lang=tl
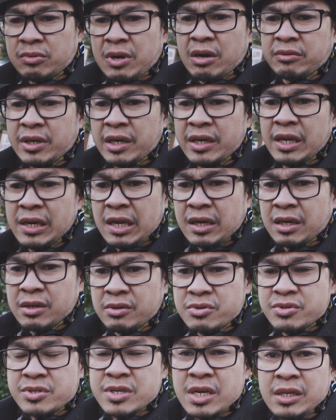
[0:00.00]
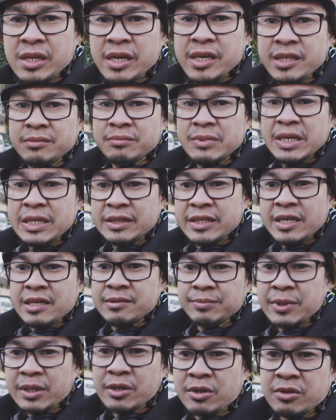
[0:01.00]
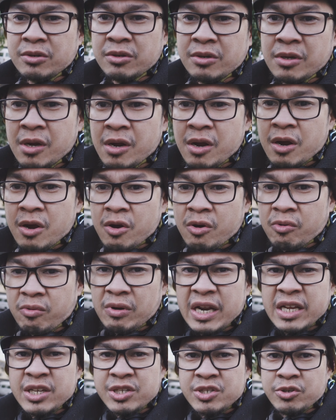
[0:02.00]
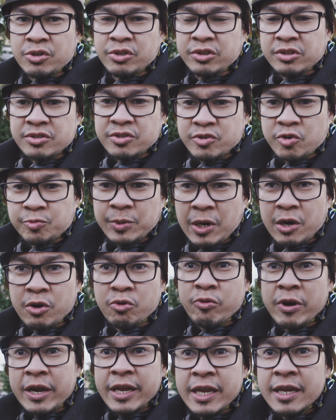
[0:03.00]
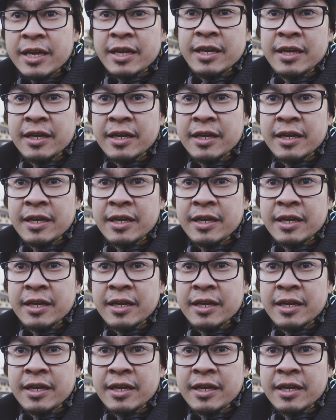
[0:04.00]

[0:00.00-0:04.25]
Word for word: Aw na lakaw sa client meeting, pero wala shoot, so pahuway